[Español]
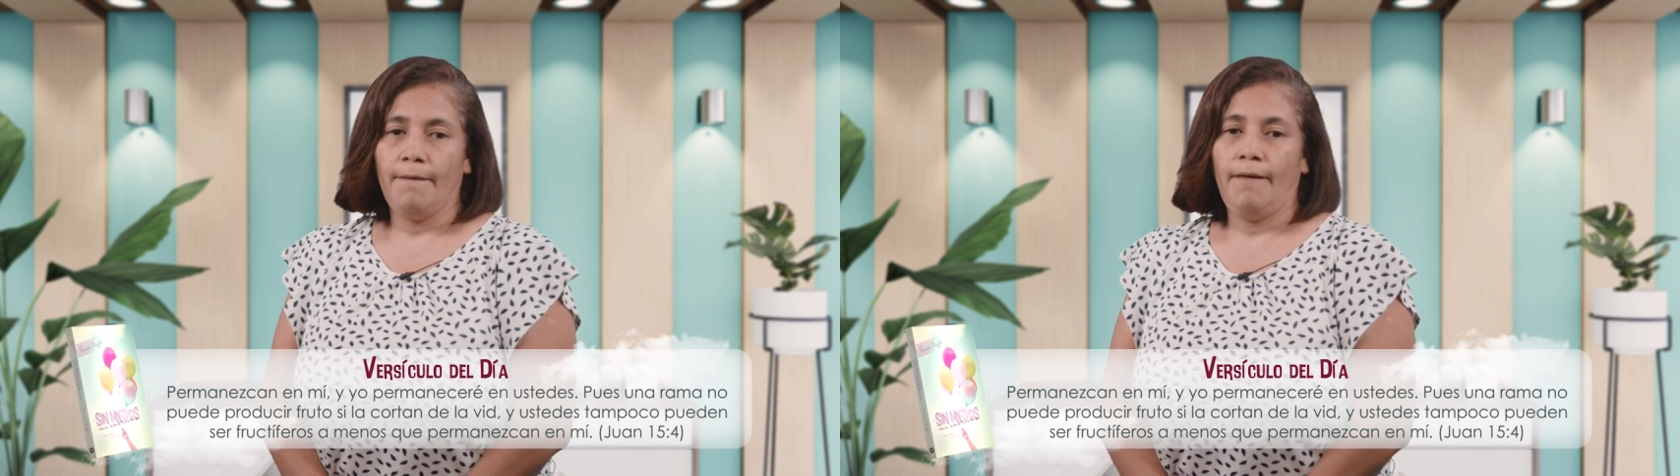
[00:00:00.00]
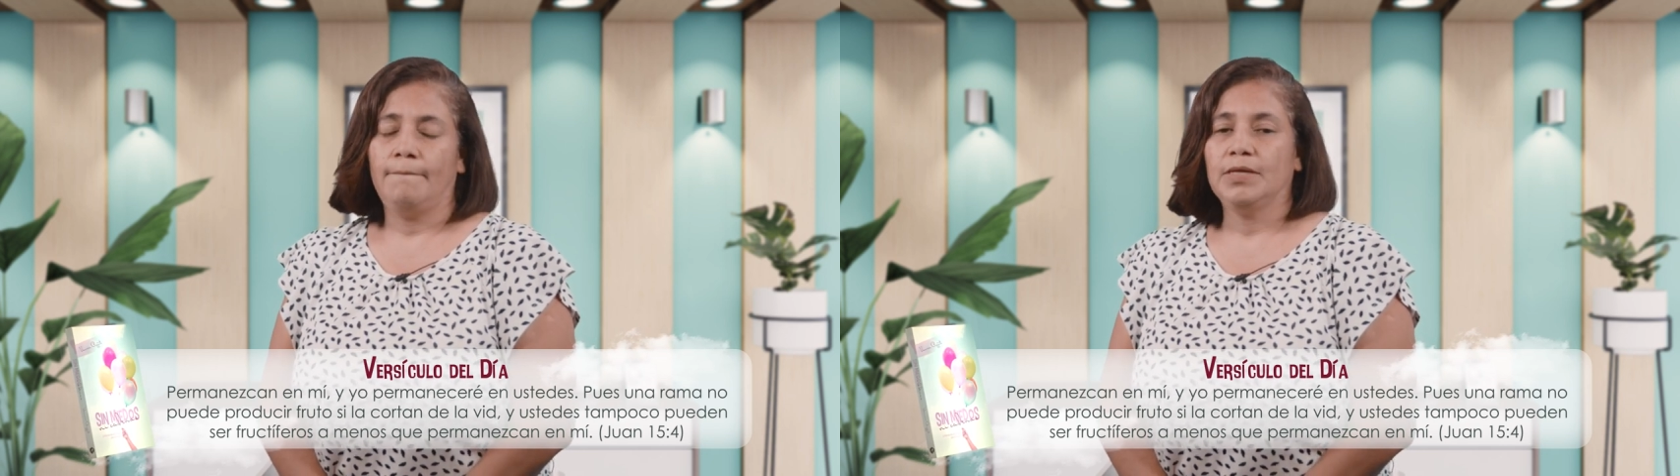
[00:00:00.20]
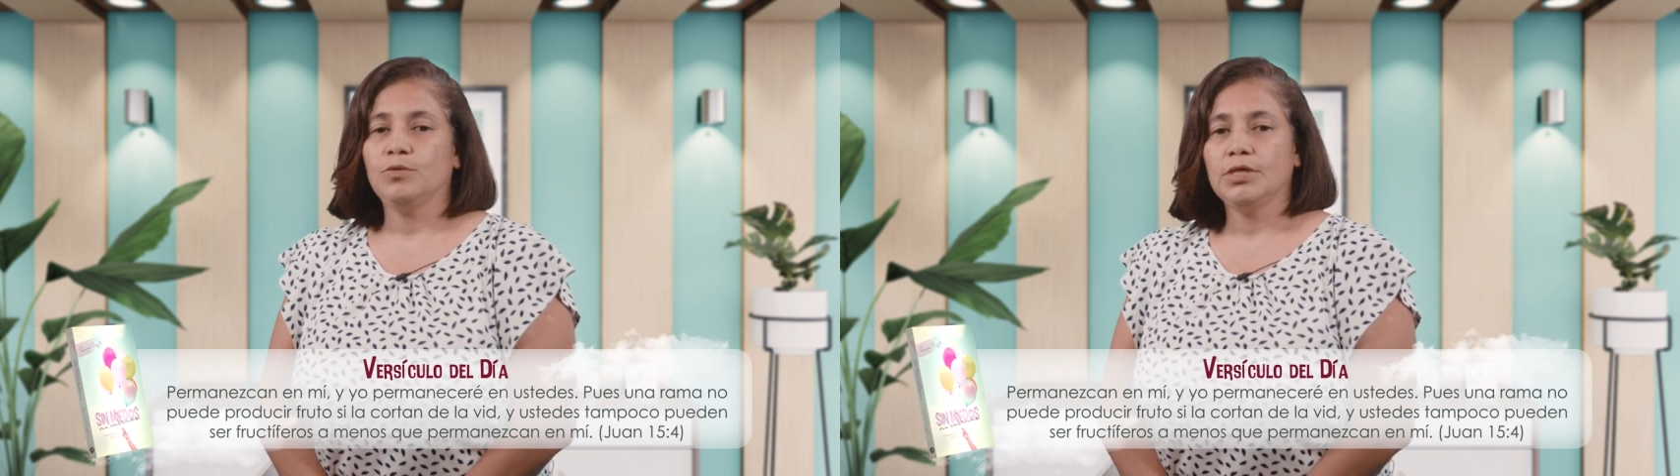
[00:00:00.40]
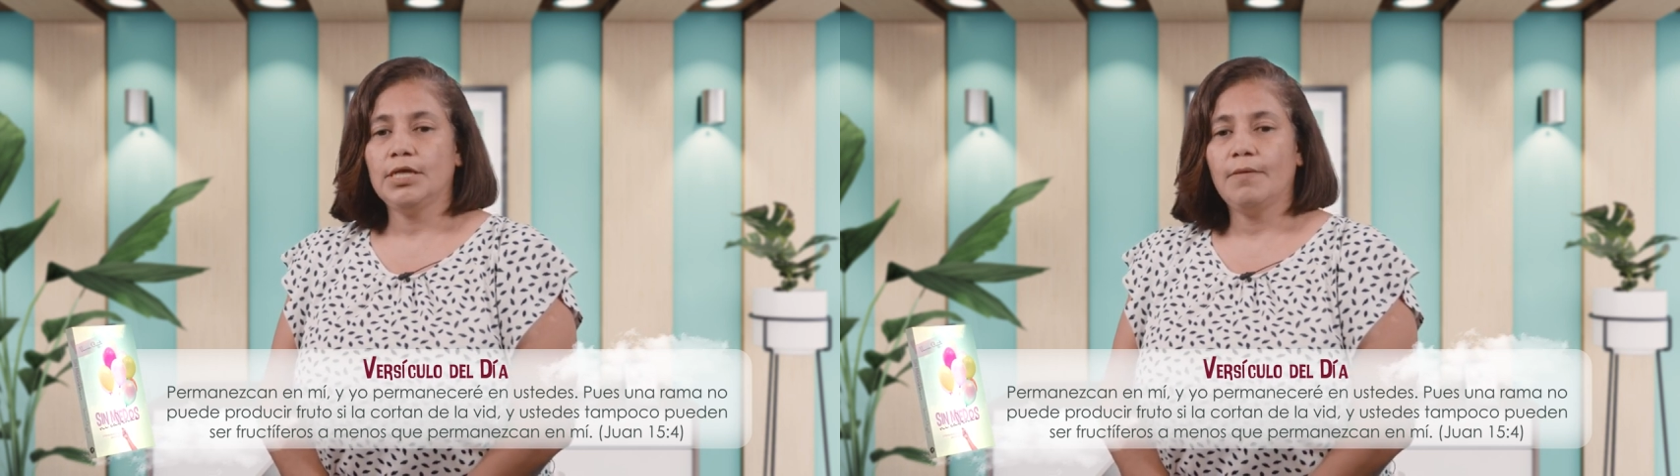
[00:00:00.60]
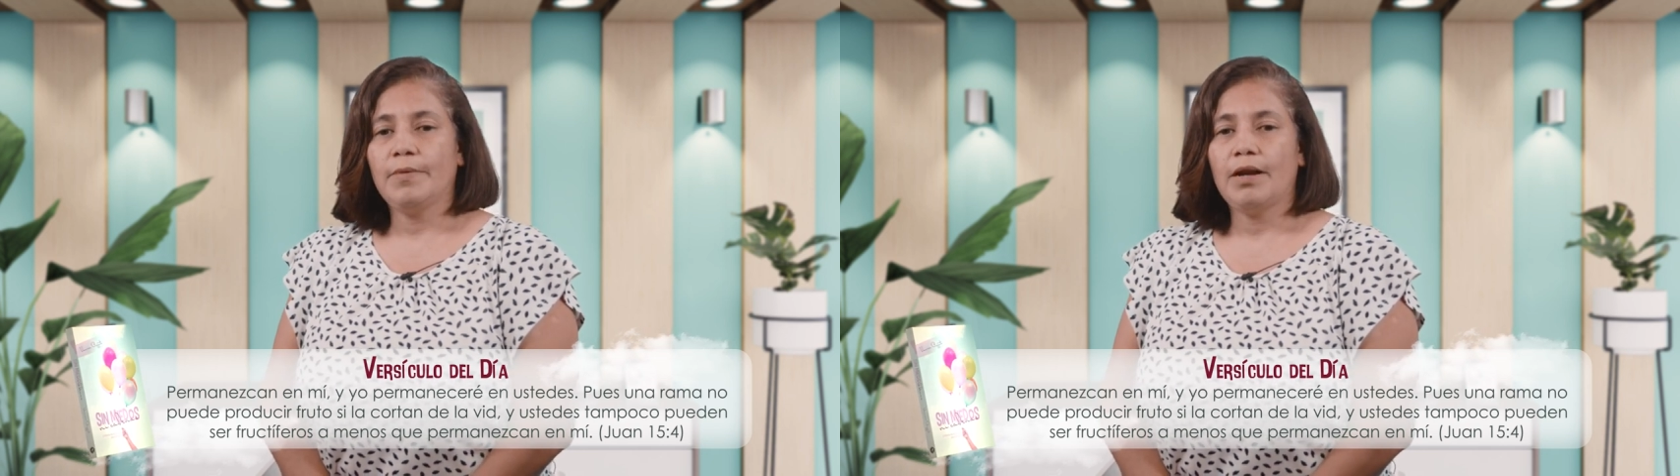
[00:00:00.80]
La
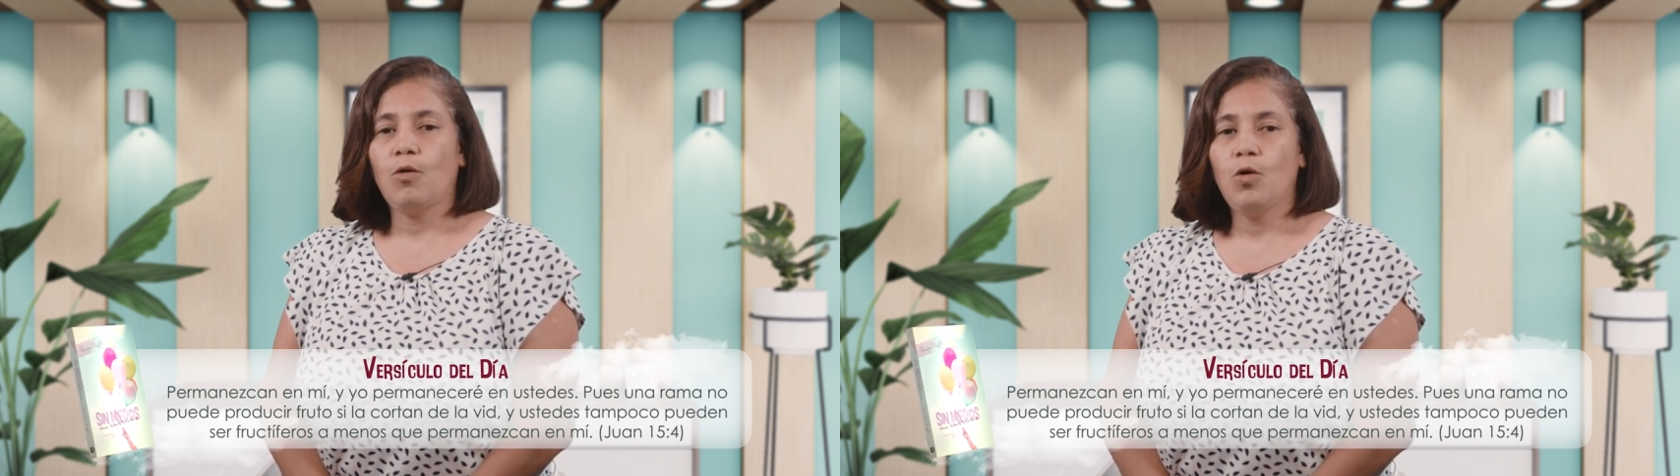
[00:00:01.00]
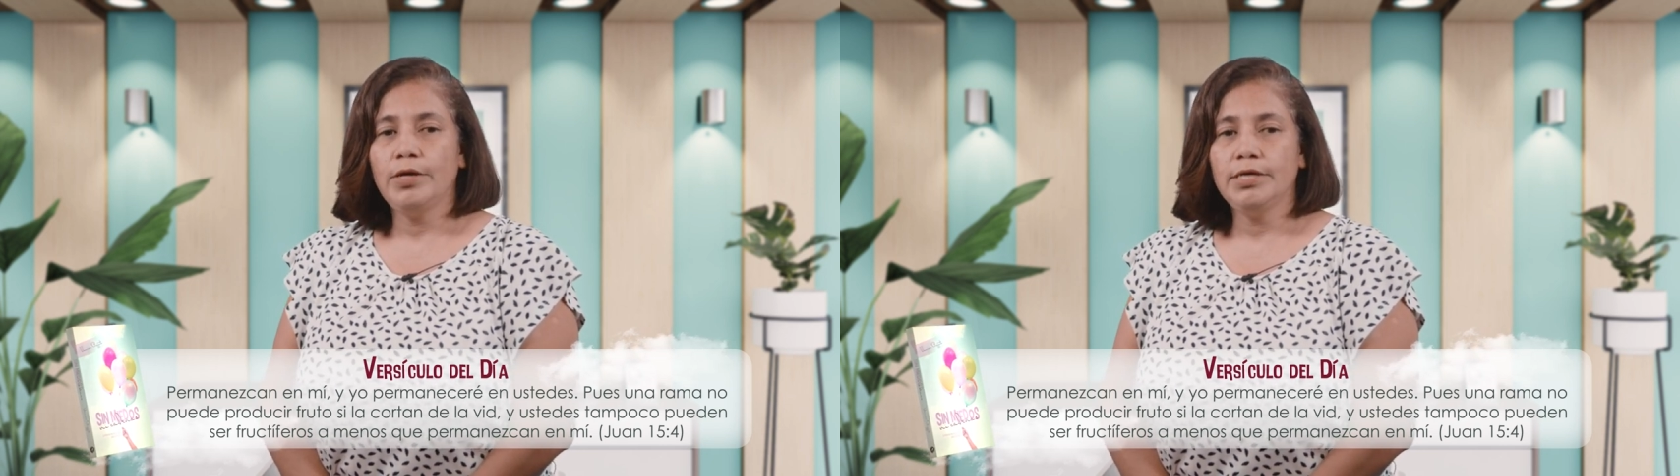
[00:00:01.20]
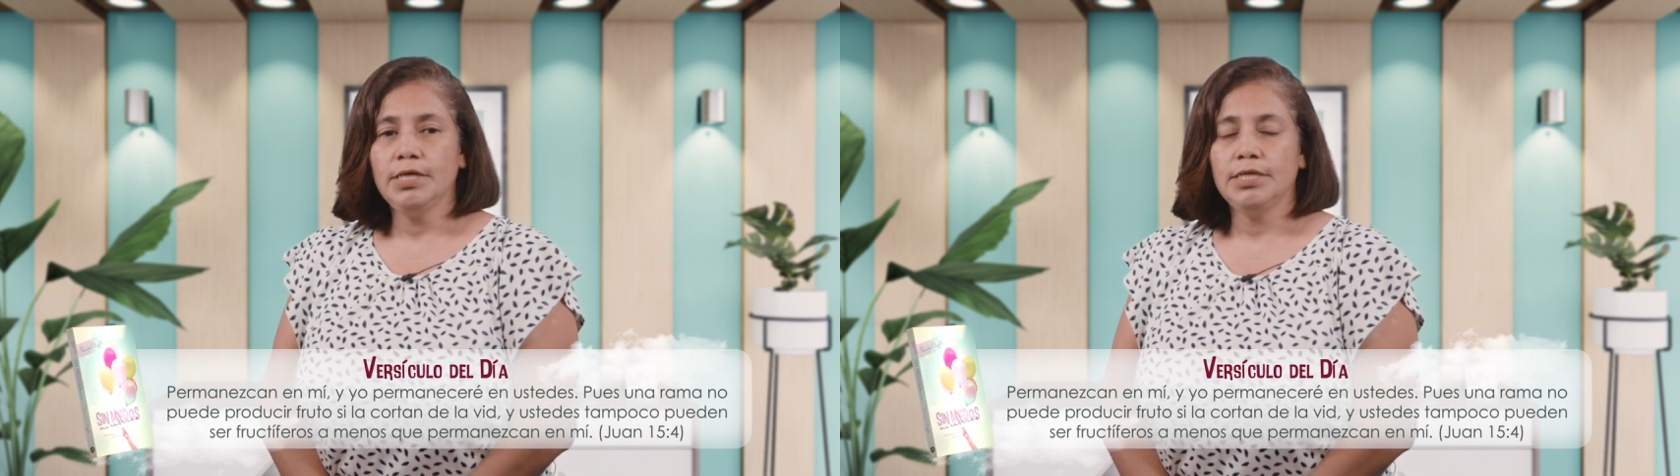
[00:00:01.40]
matutina para hoy